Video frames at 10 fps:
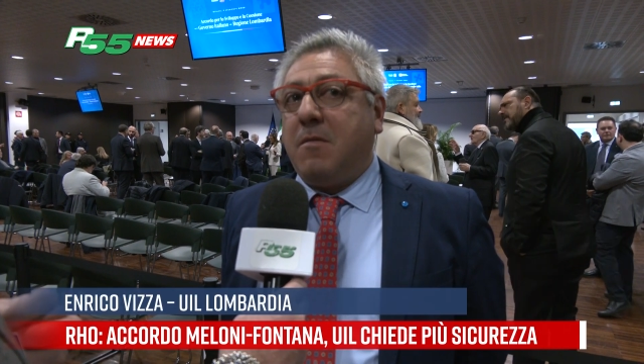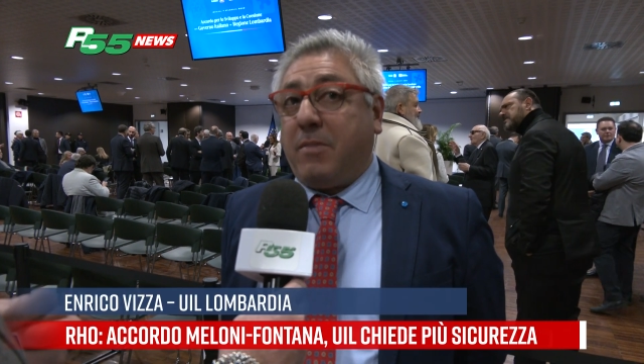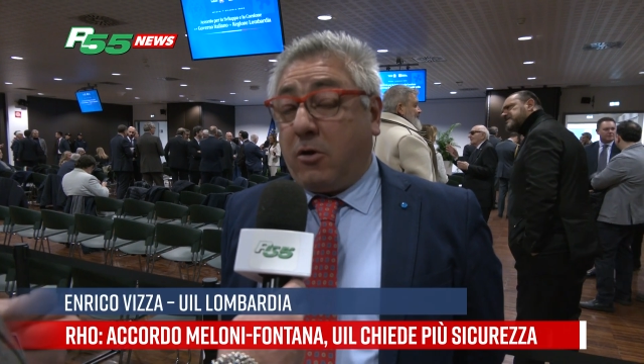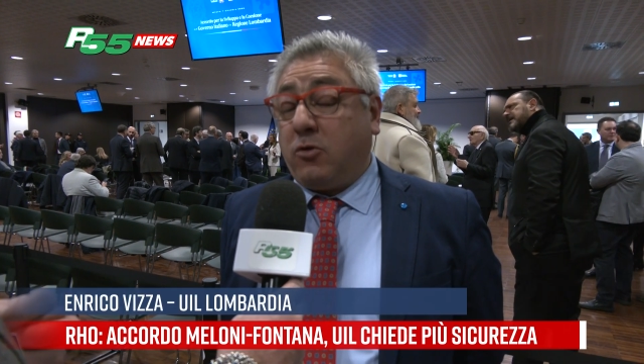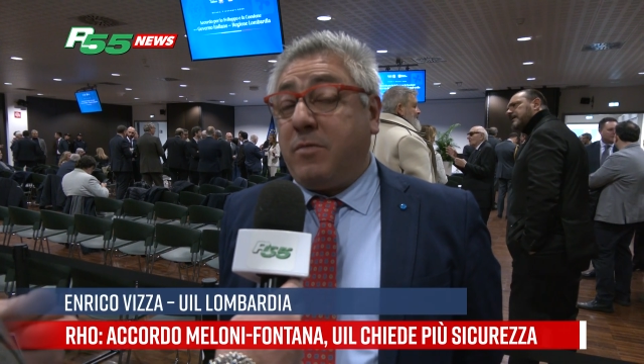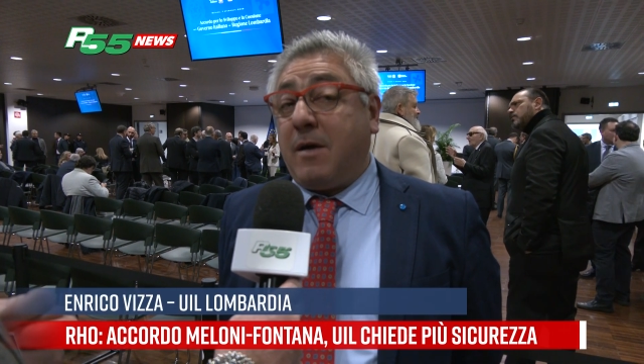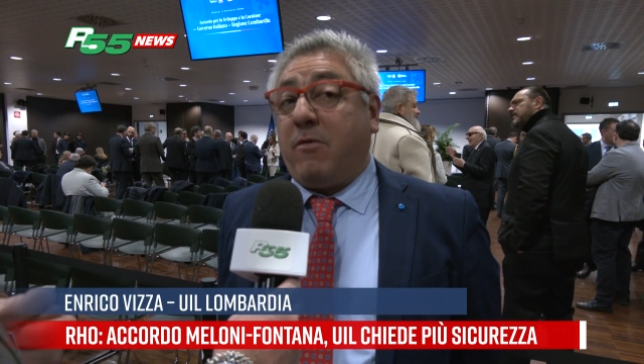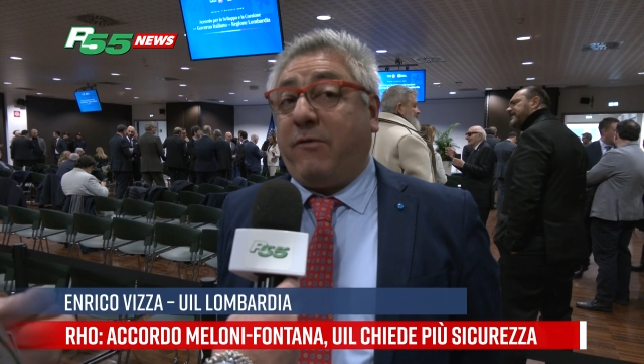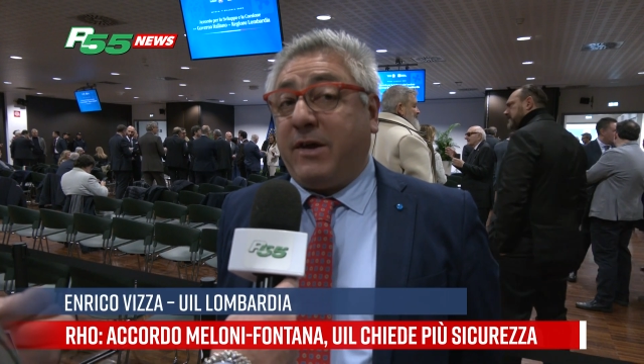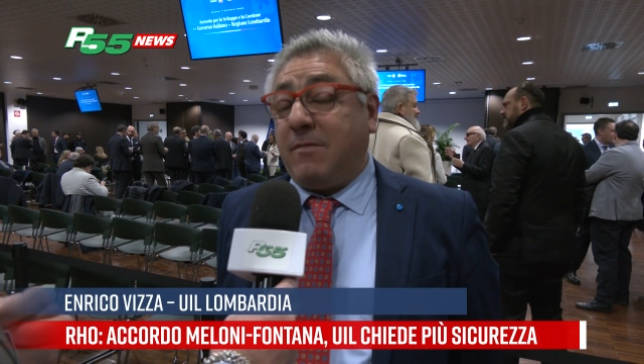però
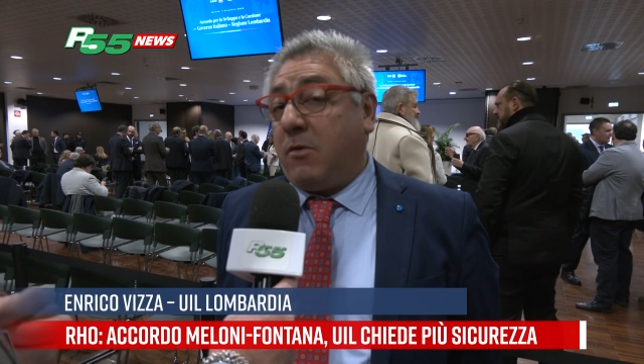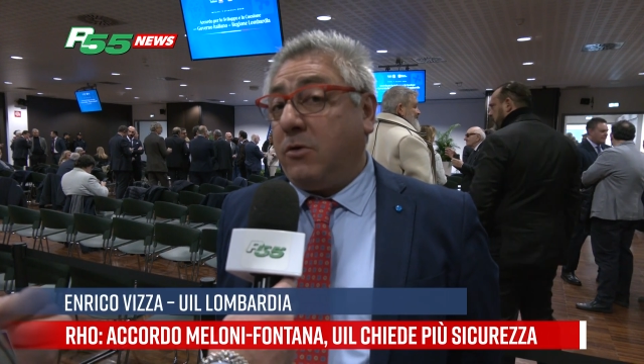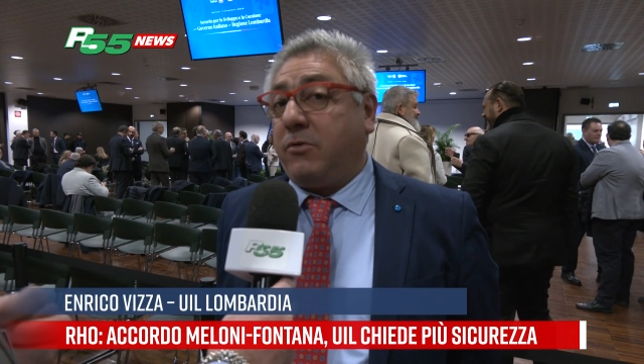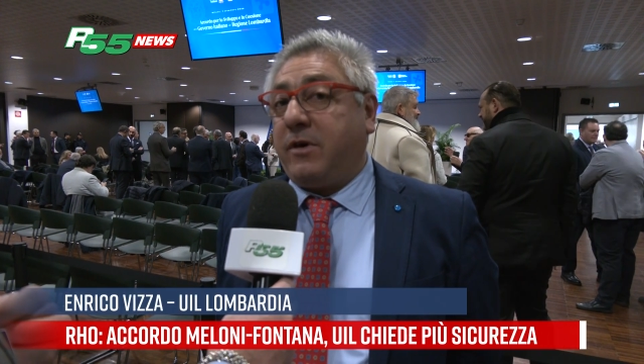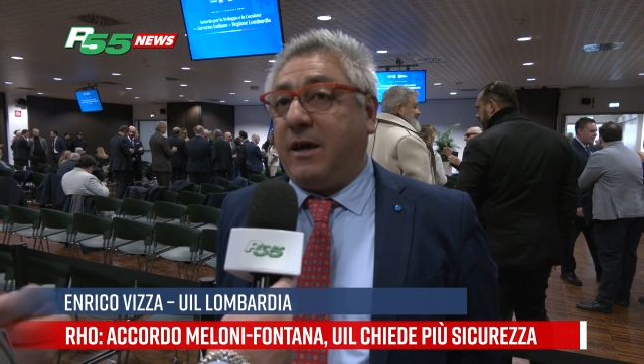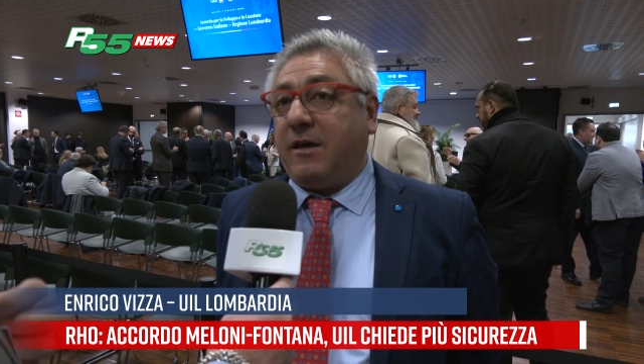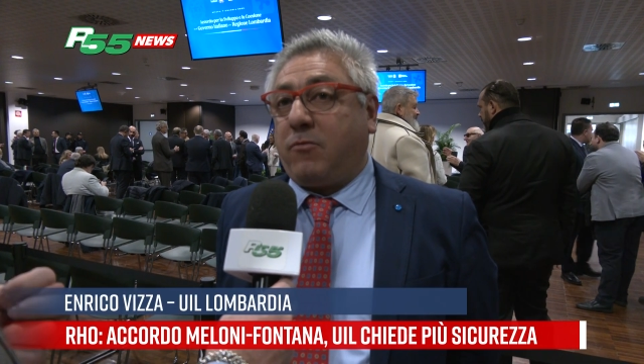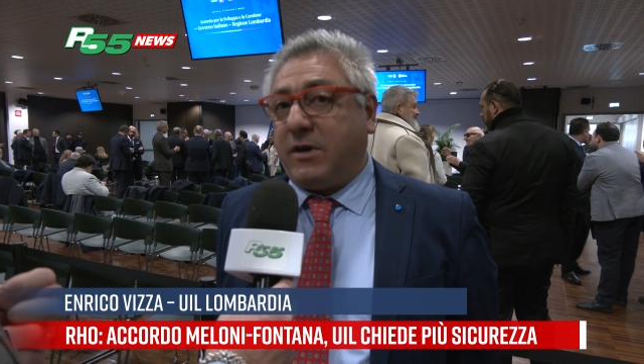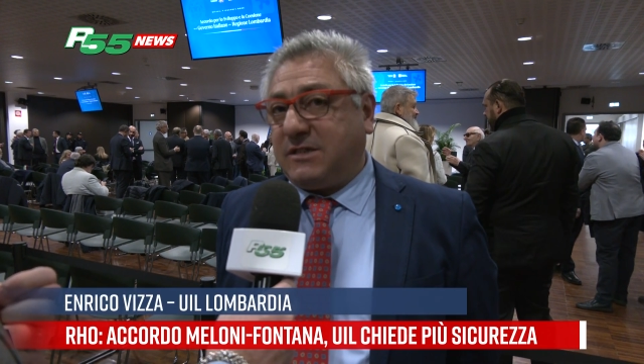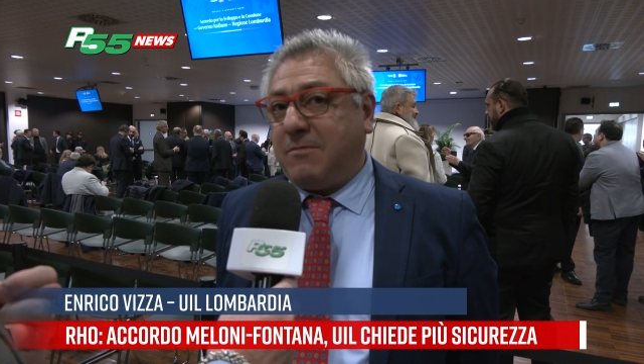dobbiamo fare in modo che
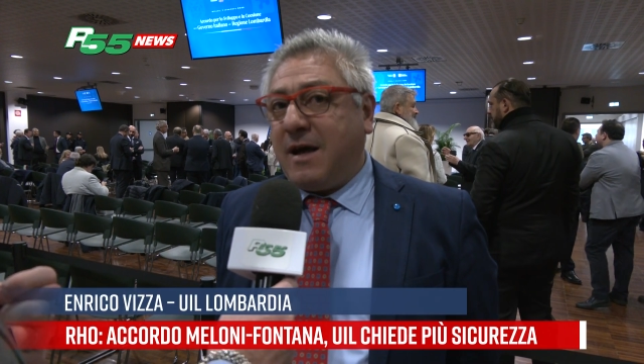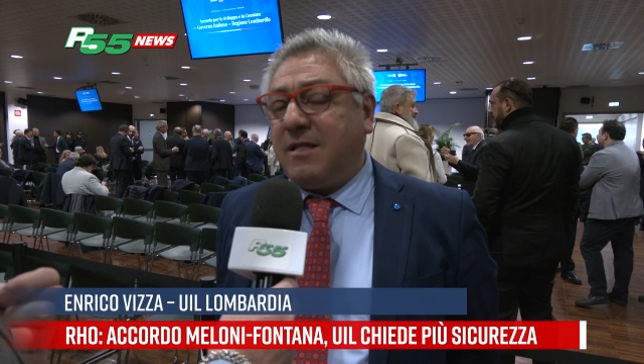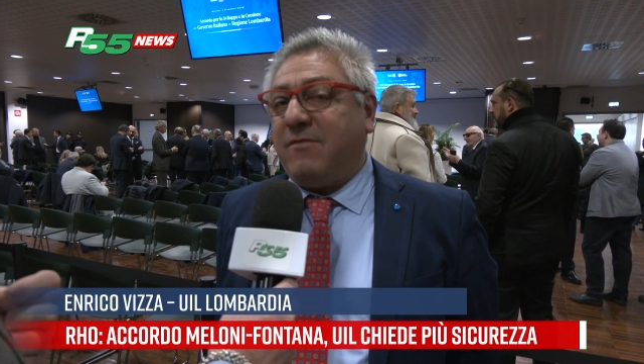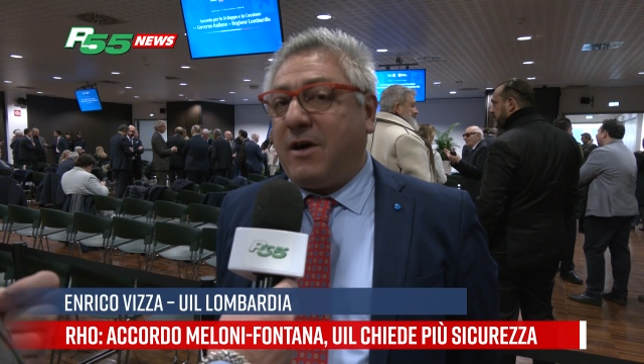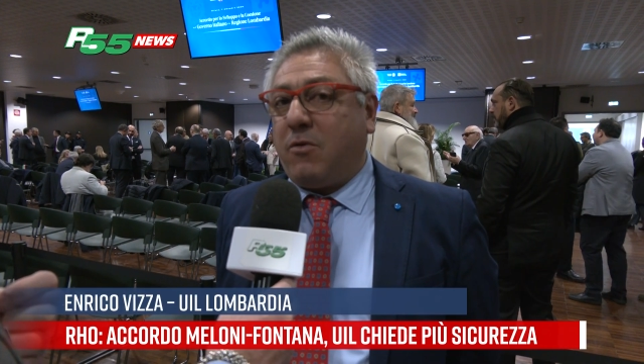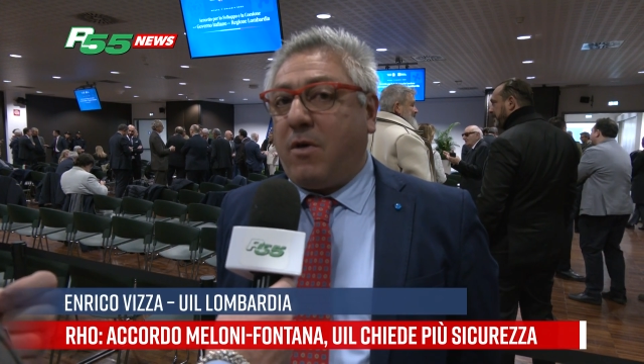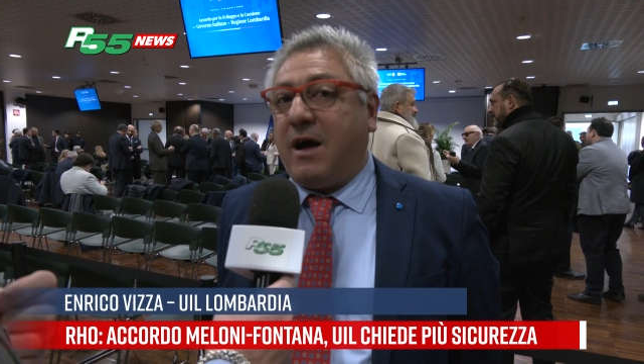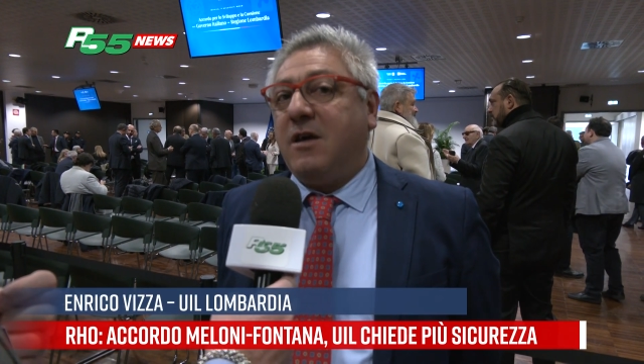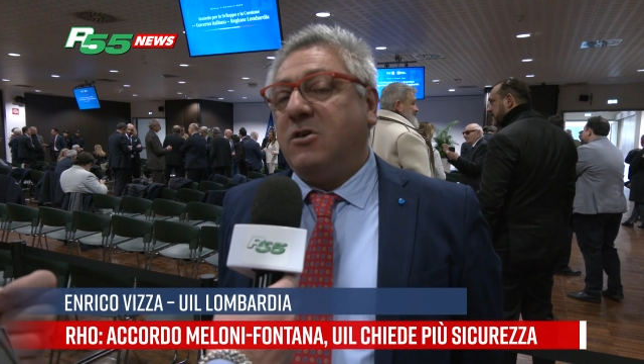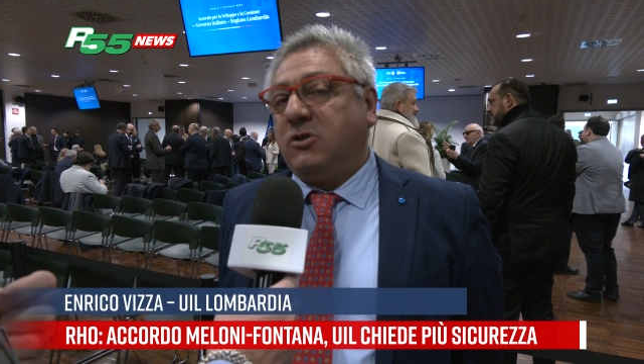questi bandi vanno a